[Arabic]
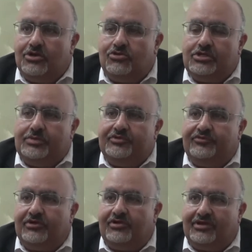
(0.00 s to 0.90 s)
كنا
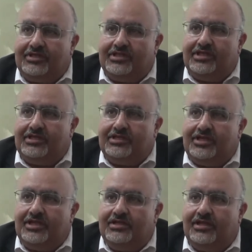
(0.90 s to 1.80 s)
بنفكر جديا
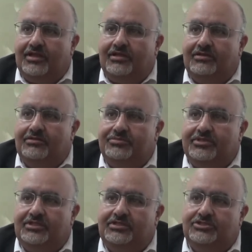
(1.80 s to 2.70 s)
ان احنا
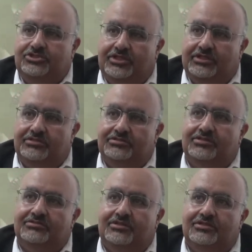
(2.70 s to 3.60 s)
نبتدي شيء
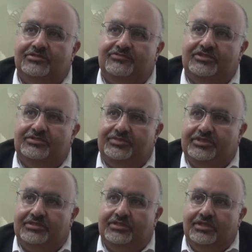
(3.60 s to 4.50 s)
نقدر نفيد
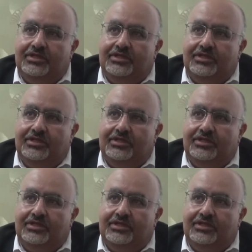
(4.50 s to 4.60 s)
بيه